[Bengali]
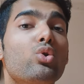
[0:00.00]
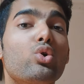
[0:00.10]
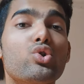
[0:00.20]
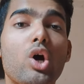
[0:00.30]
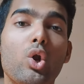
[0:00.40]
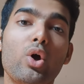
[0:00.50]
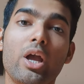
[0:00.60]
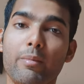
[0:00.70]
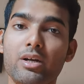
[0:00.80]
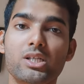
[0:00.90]
তো চলো
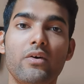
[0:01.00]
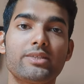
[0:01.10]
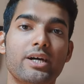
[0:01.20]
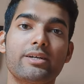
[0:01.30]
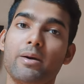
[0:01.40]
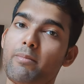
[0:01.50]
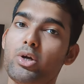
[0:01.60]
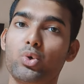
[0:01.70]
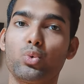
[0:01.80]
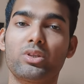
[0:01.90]
এবার যাওয়া যাক
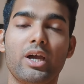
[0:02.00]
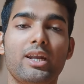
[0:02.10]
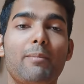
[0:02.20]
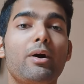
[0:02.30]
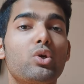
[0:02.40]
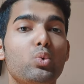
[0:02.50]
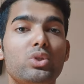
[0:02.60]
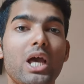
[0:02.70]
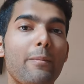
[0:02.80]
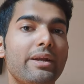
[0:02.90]
নাম্বার টুতে নাম্বার
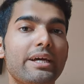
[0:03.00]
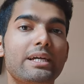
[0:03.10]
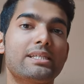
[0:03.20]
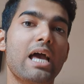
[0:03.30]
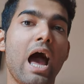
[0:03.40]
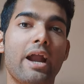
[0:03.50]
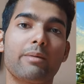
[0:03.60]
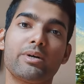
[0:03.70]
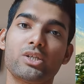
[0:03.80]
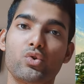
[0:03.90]
টুতে আমি রেখেছি
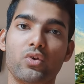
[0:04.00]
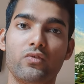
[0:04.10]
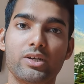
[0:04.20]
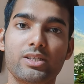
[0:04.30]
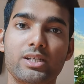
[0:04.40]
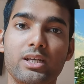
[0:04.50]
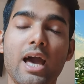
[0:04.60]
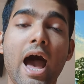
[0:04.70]
অ্যাডামাস ইউনিভার্সিটি